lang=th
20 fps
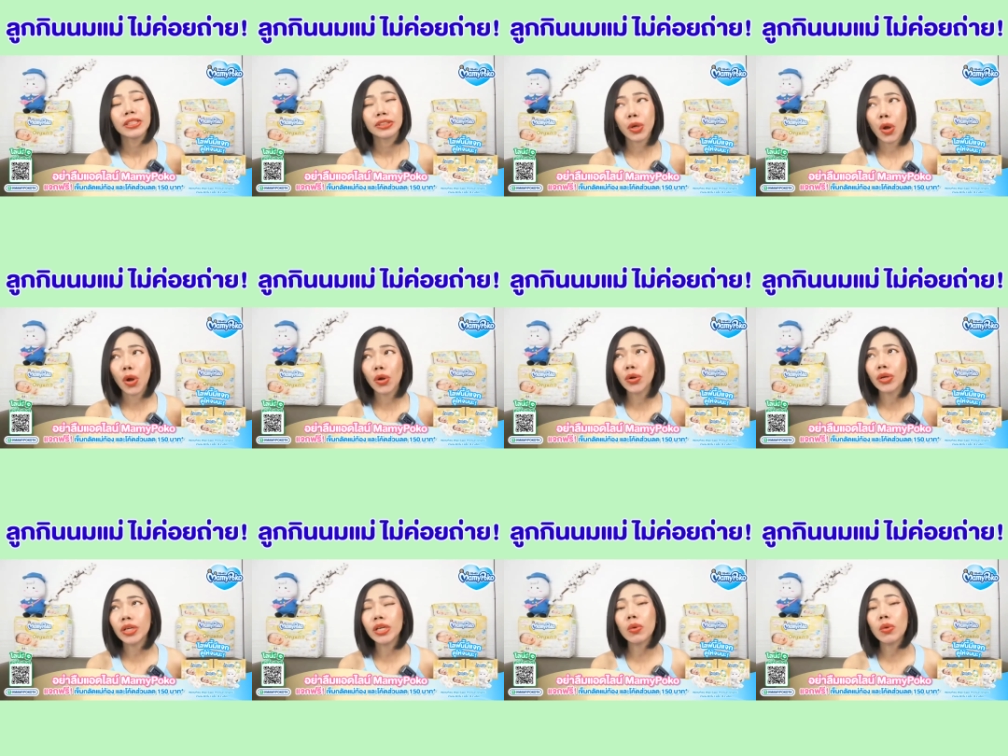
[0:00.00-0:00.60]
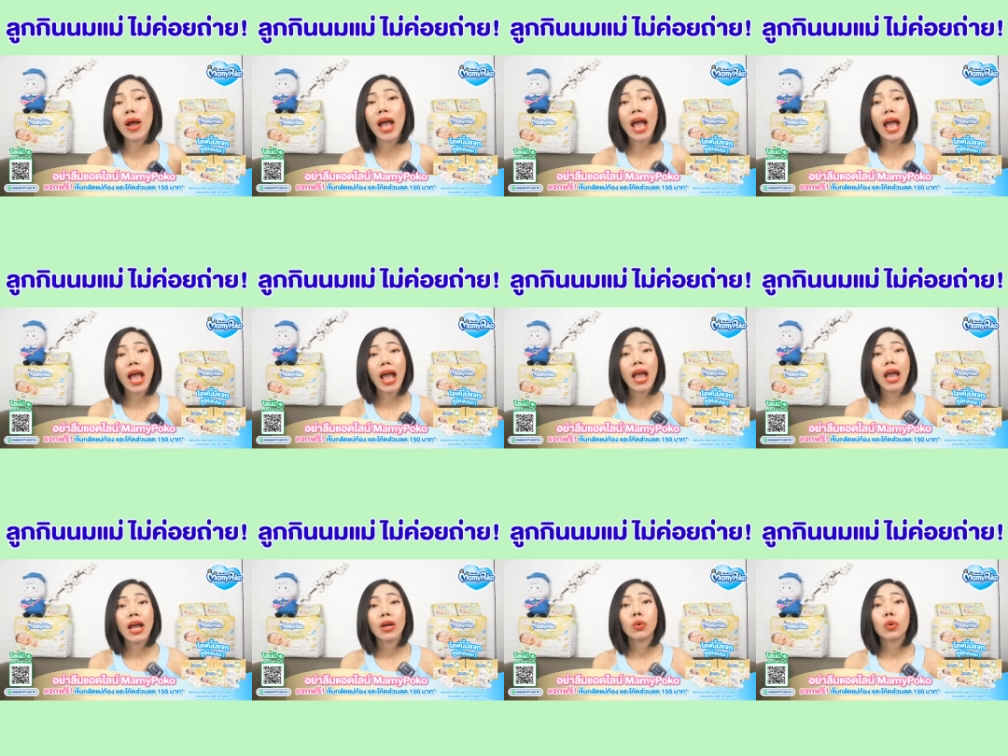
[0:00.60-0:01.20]
สองก็คือว่า
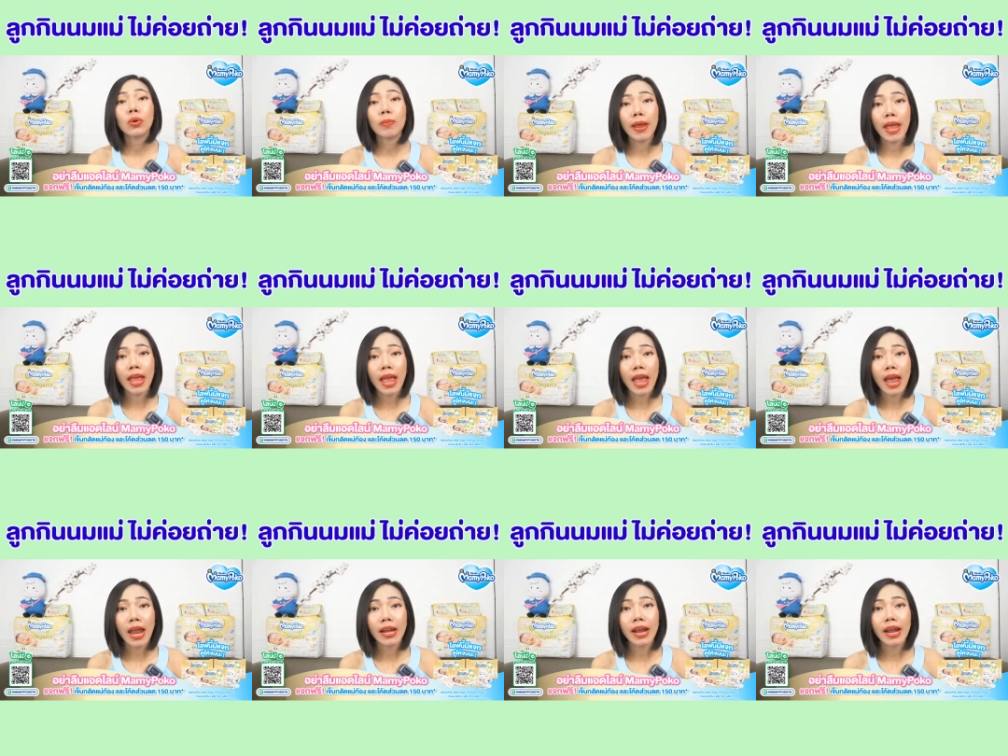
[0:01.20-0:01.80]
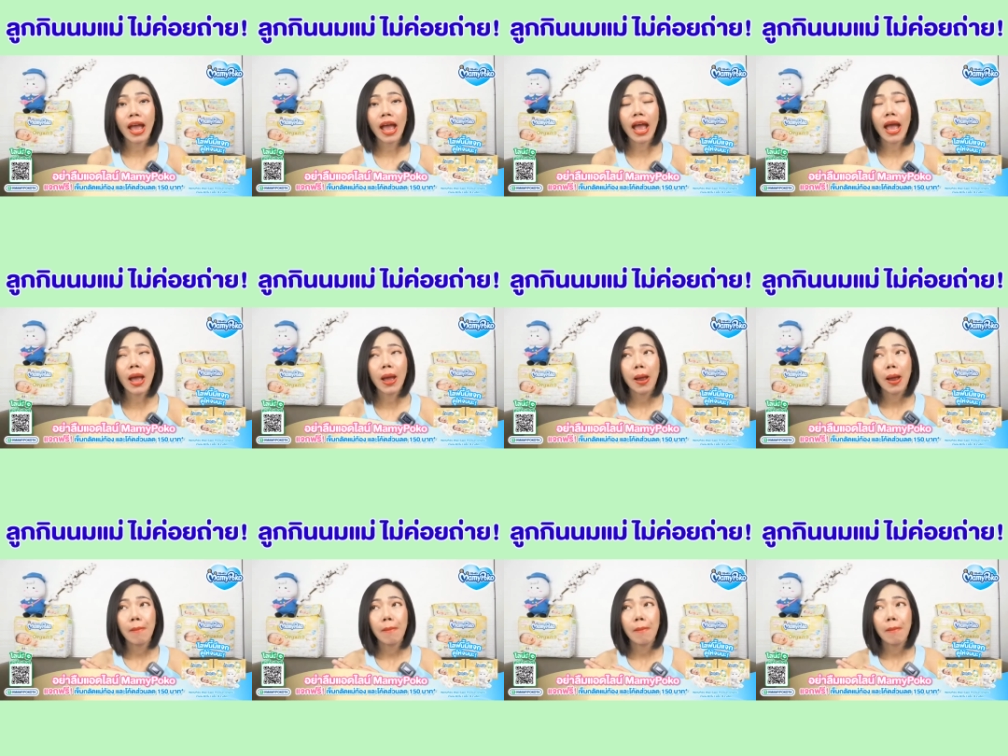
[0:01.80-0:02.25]
คุณแม่นะคะ